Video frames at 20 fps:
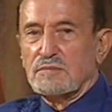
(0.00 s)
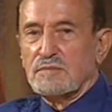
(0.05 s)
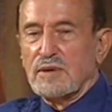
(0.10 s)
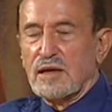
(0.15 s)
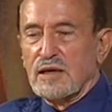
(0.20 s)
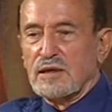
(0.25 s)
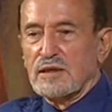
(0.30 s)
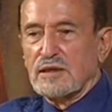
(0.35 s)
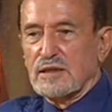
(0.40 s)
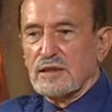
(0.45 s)

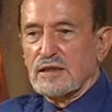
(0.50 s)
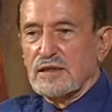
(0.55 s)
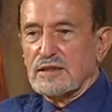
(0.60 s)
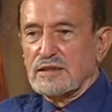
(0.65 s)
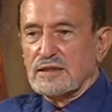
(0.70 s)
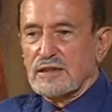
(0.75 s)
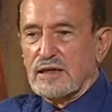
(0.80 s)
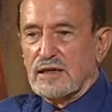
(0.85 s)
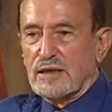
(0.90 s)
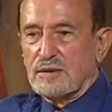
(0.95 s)
Ma in
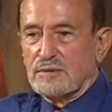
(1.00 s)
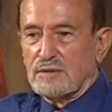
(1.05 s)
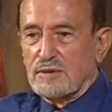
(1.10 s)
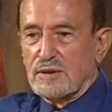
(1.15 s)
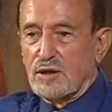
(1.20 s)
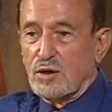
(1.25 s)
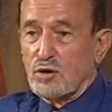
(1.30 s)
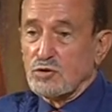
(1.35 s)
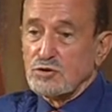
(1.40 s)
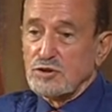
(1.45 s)

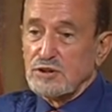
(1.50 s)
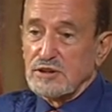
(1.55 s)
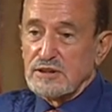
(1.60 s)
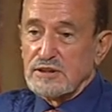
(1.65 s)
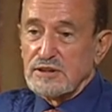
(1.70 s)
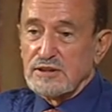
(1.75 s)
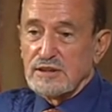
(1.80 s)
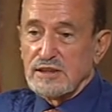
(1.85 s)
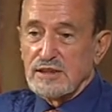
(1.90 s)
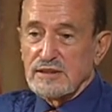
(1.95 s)
realtà oggi a
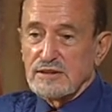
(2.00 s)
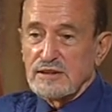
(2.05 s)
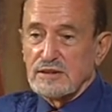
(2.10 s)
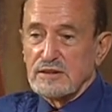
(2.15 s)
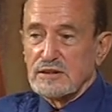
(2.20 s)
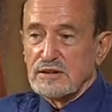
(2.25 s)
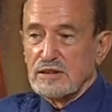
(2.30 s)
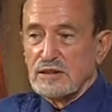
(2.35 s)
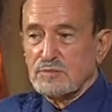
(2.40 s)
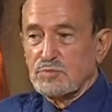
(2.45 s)
distanza
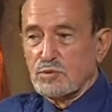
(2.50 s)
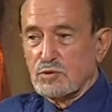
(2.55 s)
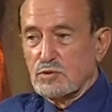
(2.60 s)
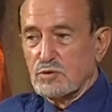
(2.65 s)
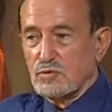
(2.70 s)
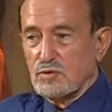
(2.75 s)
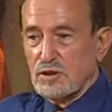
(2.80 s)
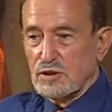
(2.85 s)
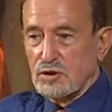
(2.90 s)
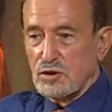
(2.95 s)
di tempo
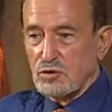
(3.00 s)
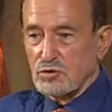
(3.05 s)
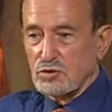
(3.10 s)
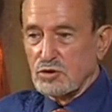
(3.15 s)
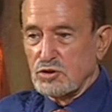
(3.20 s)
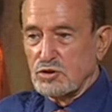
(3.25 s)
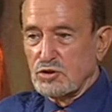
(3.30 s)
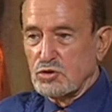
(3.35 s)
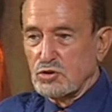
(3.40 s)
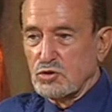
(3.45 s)
dove le
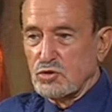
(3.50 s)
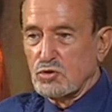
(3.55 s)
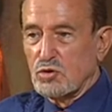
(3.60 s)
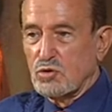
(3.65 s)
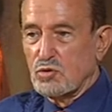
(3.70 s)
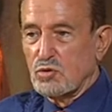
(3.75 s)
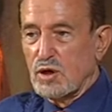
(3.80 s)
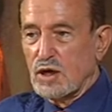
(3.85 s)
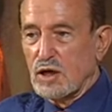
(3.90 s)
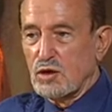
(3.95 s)
cose sono,